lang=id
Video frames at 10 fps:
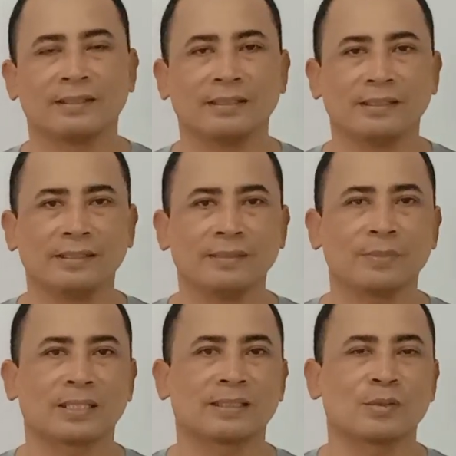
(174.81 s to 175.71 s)
ini
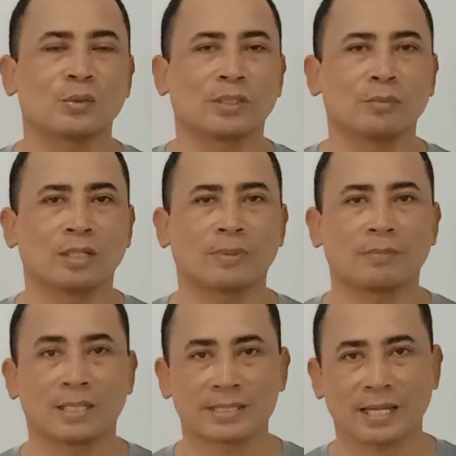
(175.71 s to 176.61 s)
pada tahun
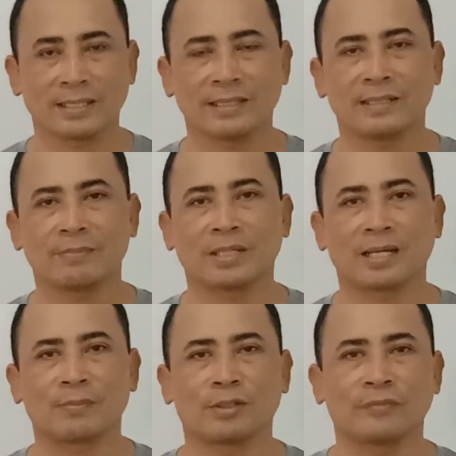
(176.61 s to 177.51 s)
2018 akhir
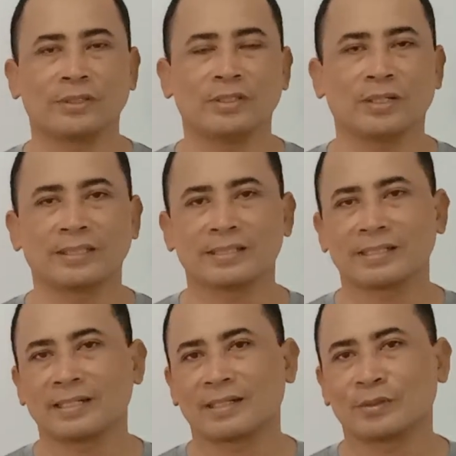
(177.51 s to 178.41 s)
mengupload video hanya
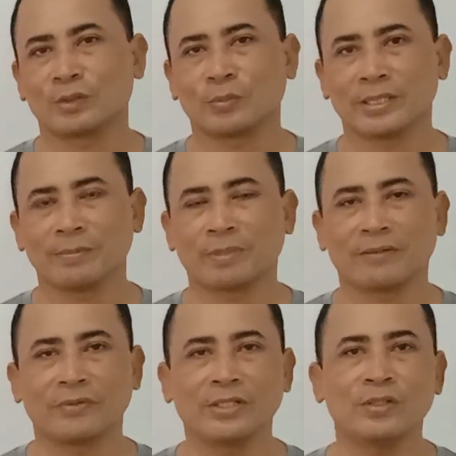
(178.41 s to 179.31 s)
sekedar untuk
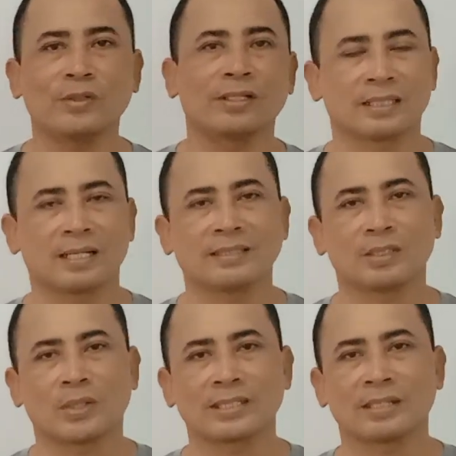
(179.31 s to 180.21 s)
menyimpan video. Setelah
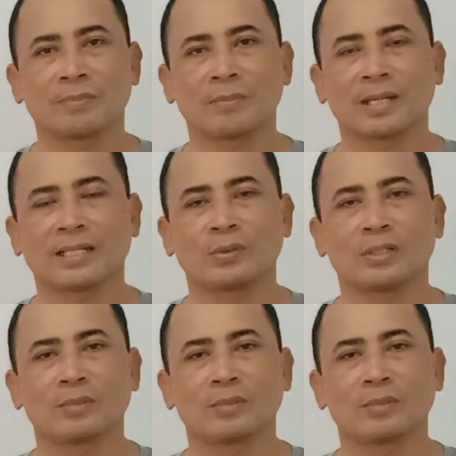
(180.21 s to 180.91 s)
Januari sampai Maret